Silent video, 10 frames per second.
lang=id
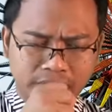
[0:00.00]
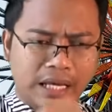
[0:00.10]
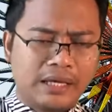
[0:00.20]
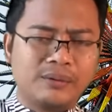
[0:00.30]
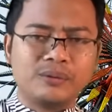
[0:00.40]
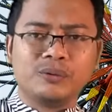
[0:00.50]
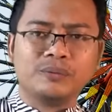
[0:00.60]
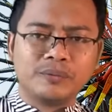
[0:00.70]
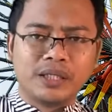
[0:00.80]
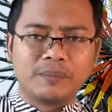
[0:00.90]
lahir
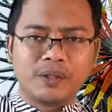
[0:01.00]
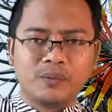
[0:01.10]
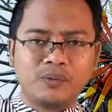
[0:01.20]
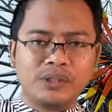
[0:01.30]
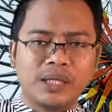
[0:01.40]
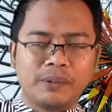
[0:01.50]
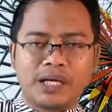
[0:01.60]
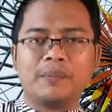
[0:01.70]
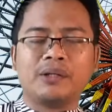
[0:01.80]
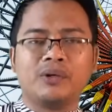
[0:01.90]
untuk kemudian
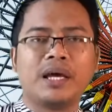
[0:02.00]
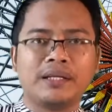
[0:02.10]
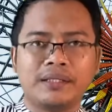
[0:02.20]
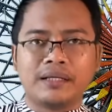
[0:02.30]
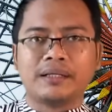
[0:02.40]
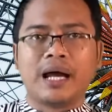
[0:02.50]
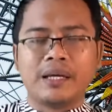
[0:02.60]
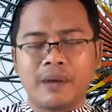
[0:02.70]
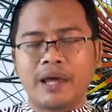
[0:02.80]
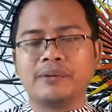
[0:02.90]
PKB itu lahir dari
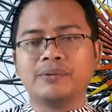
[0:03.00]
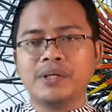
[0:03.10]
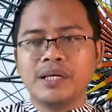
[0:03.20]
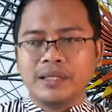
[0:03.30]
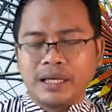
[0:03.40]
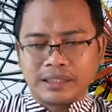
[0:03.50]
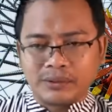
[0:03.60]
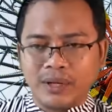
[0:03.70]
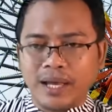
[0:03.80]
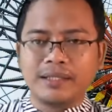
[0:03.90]
rahim NU. Yang
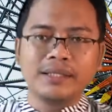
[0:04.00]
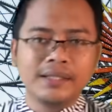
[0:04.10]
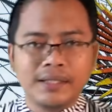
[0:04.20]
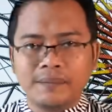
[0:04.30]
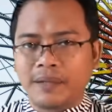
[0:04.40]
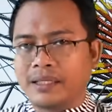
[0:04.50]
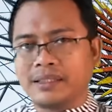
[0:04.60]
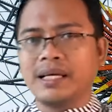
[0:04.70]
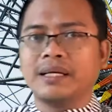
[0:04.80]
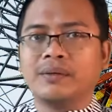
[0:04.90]
satu lagi
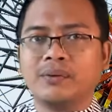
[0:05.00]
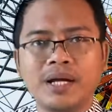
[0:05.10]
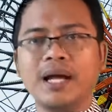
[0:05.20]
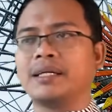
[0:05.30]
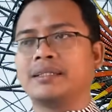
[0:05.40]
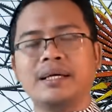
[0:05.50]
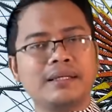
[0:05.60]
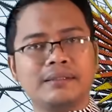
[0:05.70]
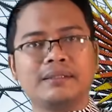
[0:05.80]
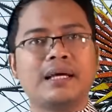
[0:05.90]
merasa enggak kita
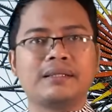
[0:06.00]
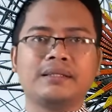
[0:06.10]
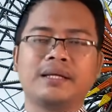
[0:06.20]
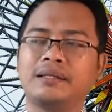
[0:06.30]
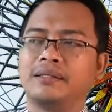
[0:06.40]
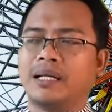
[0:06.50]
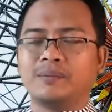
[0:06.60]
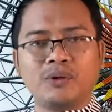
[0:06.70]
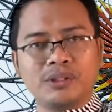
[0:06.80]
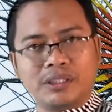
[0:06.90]
tidak terikat
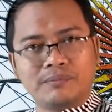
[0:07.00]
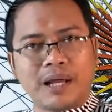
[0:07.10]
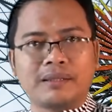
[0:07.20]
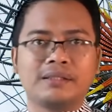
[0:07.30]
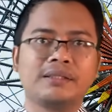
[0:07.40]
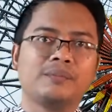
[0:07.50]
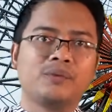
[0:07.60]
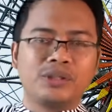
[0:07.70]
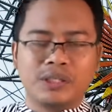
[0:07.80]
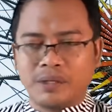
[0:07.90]
dengan politik praktis
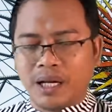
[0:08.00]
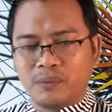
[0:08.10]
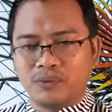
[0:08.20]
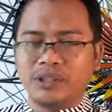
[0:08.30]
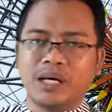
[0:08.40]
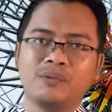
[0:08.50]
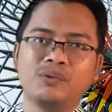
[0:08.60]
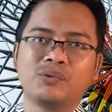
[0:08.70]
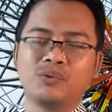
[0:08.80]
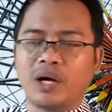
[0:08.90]
dan politik manapun tidak
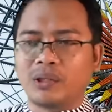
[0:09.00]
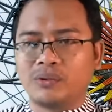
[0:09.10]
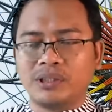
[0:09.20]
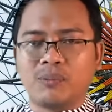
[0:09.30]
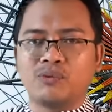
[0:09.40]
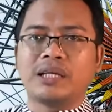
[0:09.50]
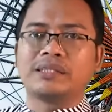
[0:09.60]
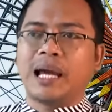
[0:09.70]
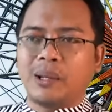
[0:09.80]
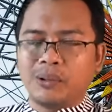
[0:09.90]
mendukung atau tidak
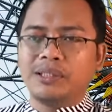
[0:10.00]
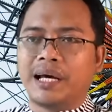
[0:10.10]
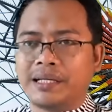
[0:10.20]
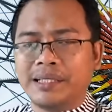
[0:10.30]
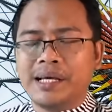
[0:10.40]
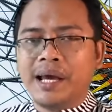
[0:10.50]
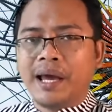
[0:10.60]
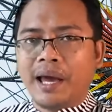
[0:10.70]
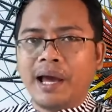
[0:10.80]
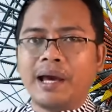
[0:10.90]
punya calon dari
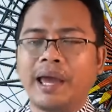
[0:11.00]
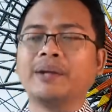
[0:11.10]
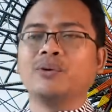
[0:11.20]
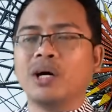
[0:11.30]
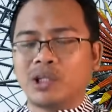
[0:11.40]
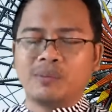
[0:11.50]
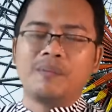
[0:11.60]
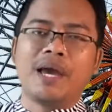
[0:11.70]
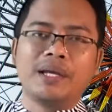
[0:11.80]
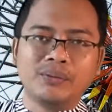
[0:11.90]
eh, NU atau
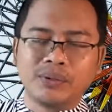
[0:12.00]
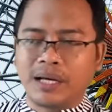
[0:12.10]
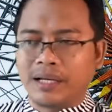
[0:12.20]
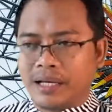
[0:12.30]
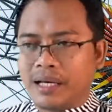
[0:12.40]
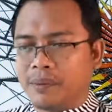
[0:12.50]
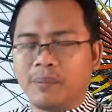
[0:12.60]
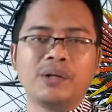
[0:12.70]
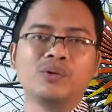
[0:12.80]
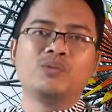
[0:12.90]
PBNU karena
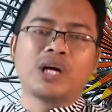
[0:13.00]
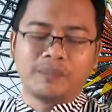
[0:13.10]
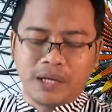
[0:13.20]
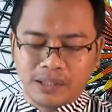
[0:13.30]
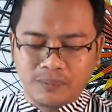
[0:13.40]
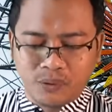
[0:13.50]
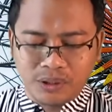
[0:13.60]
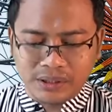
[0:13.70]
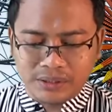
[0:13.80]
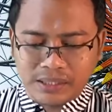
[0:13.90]
PBNU bukan partai
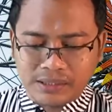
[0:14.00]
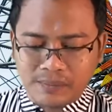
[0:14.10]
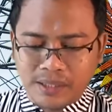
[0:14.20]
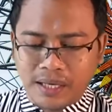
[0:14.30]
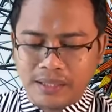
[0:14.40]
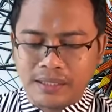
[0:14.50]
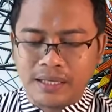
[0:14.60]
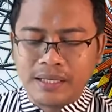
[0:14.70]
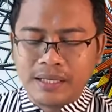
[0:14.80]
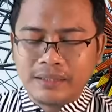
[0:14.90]
politik dan sebagainya.